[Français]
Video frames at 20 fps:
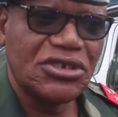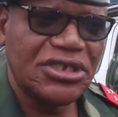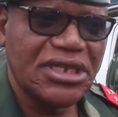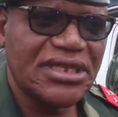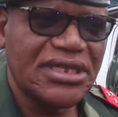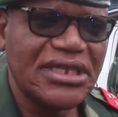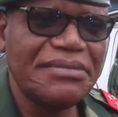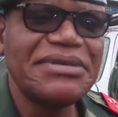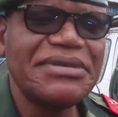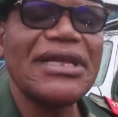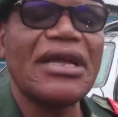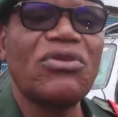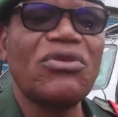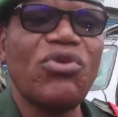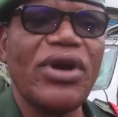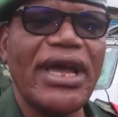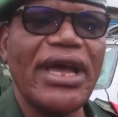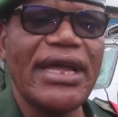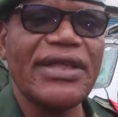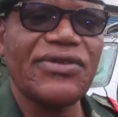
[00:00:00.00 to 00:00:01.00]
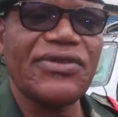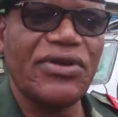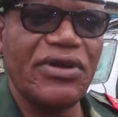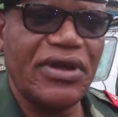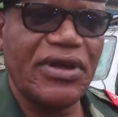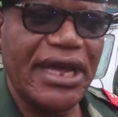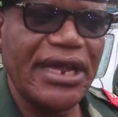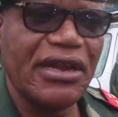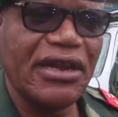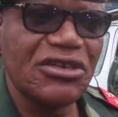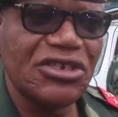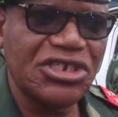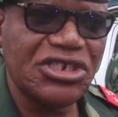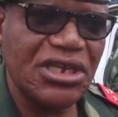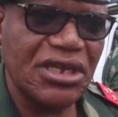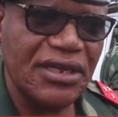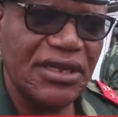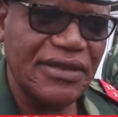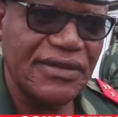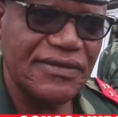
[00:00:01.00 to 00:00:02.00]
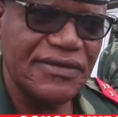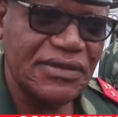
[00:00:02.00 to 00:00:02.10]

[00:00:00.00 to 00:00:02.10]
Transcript: j'estime que ça doit être un engin